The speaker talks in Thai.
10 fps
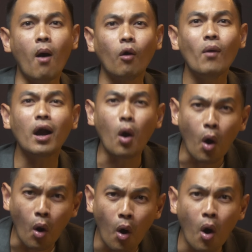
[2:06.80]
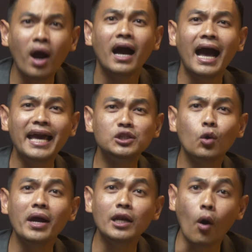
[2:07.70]
บอกว่าขอให้
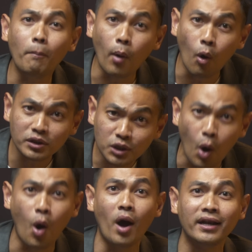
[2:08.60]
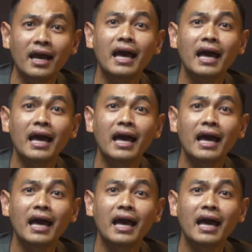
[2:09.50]
ช่วยลบโพสต์ก่อน